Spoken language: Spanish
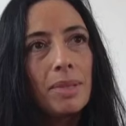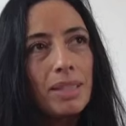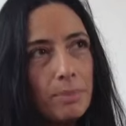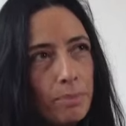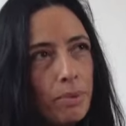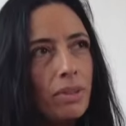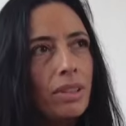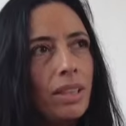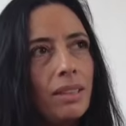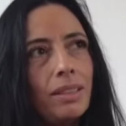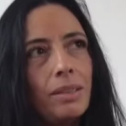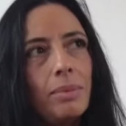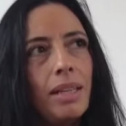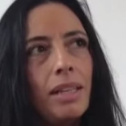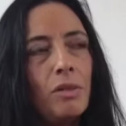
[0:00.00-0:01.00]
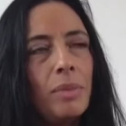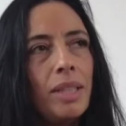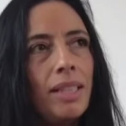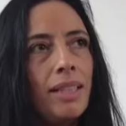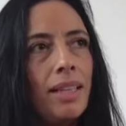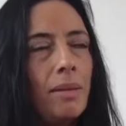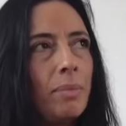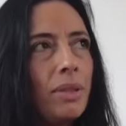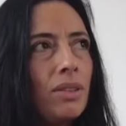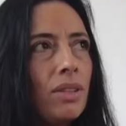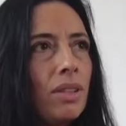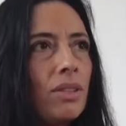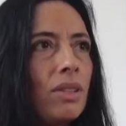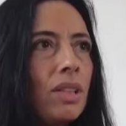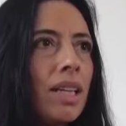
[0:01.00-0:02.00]
más importante para la humanidad, pero
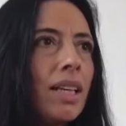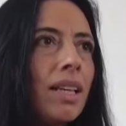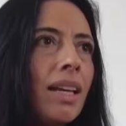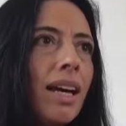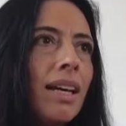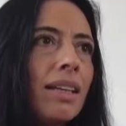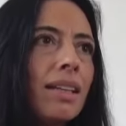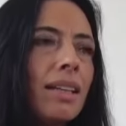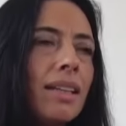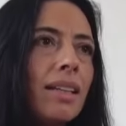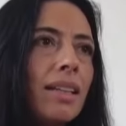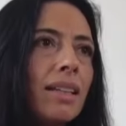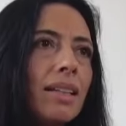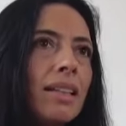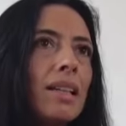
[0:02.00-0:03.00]
creo que hay que